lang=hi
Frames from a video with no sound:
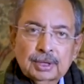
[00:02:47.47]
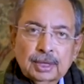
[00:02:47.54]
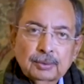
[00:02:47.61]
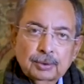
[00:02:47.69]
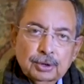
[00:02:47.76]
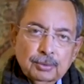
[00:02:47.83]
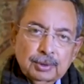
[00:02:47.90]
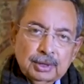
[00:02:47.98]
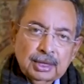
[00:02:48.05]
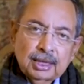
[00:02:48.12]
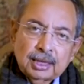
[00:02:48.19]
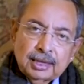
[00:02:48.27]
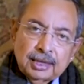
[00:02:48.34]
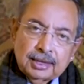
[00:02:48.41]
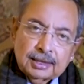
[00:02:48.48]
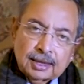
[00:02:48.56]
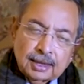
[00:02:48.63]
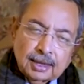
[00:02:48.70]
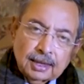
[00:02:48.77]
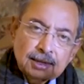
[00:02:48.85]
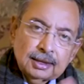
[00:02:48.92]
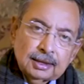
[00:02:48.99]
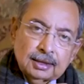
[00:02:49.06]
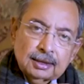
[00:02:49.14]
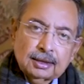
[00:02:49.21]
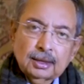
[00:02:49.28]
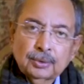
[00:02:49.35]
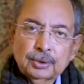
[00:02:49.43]
चाहे वो श्रीमती इंदिरा गांधी की
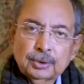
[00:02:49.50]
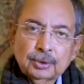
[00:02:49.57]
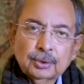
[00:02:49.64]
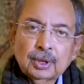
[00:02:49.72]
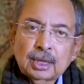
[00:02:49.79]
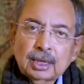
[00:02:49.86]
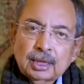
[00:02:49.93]
हत्या हुई हो